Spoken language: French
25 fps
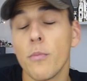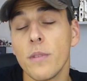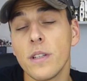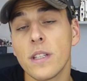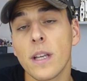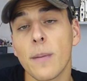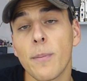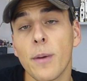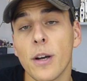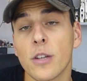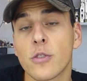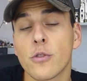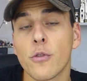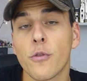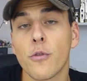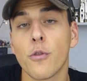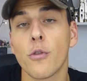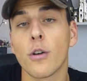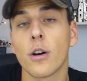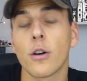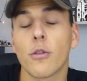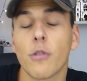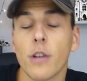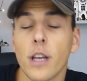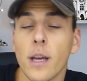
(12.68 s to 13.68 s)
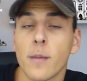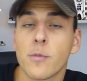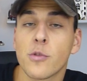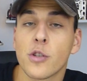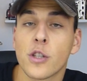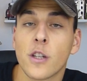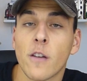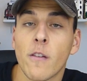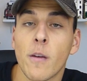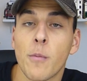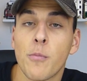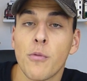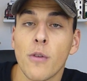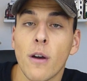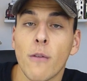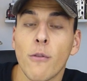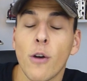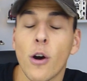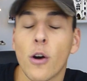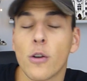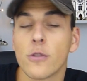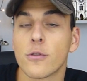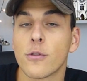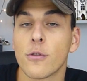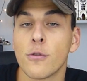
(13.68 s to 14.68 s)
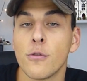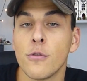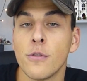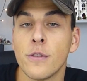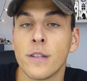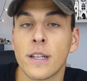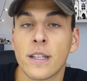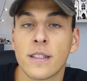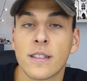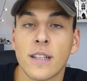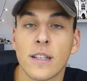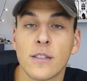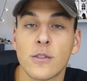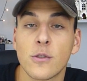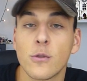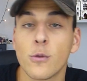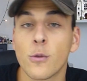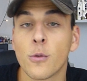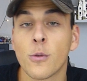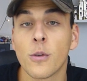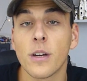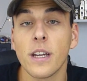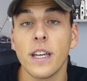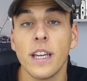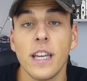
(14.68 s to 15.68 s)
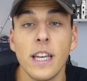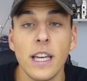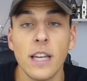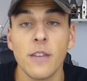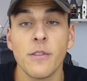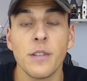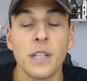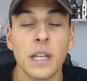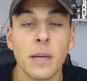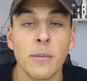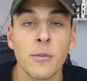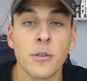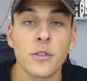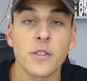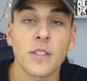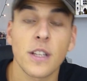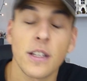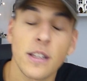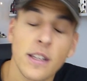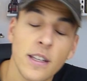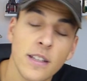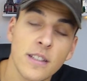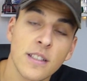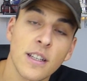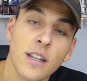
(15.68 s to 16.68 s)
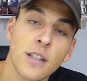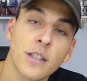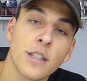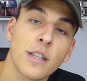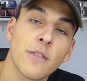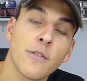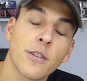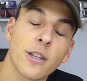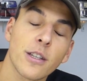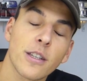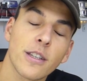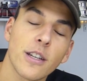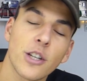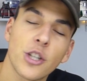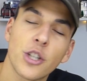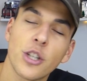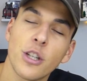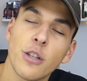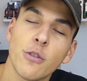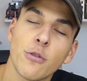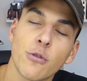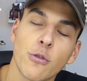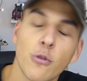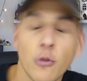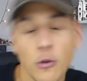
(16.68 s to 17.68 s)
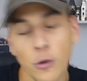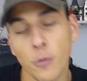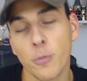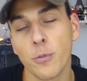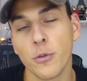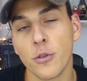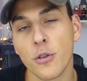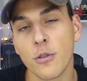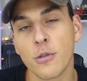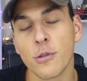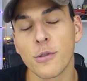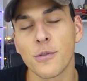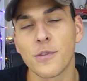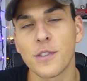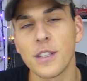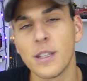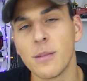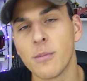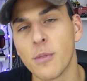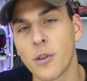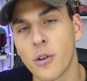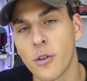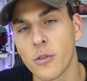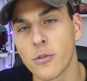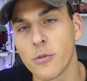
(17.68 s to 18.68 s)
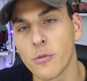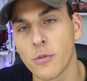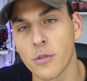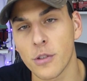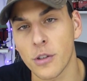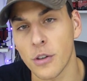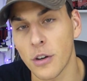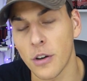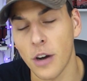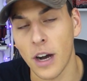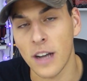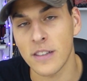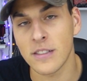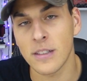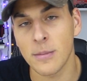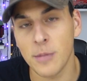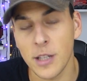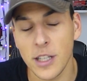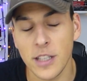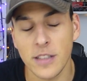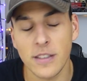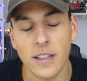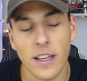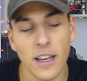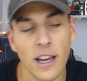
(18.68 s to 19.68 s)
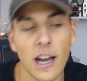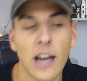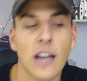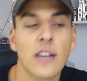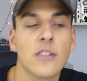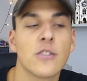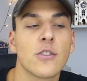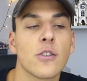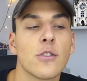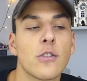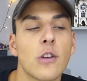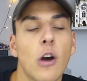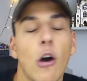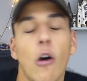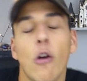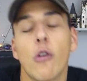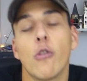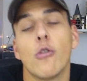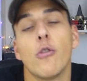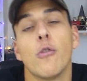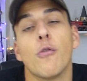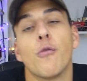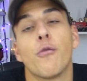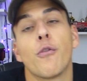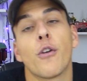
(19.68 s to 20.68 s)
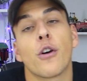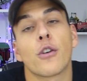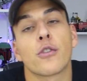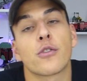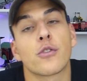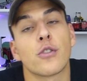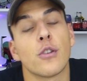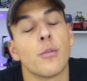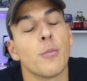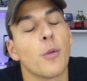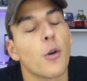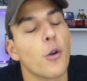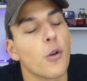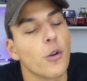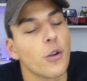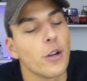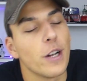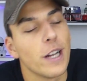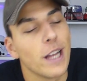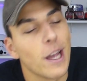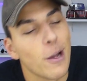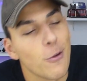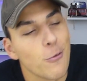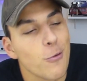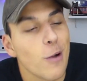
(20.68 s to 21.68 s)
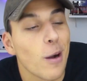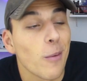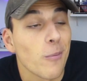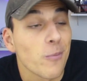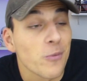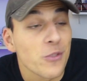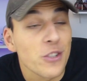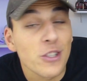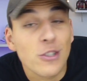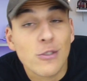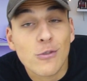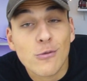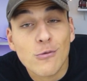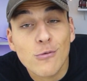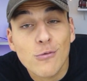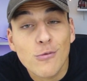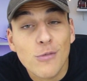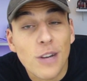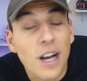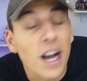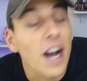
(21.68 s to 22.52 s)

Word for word: mis à part ce flot incroyable que j'avais pu avoir en tenue de natation et évidemment cette casquette qui vient cacher une coupe de confinement, donc euh, rasé militaire, etc. Euh, forcément, il y a eu un petit trou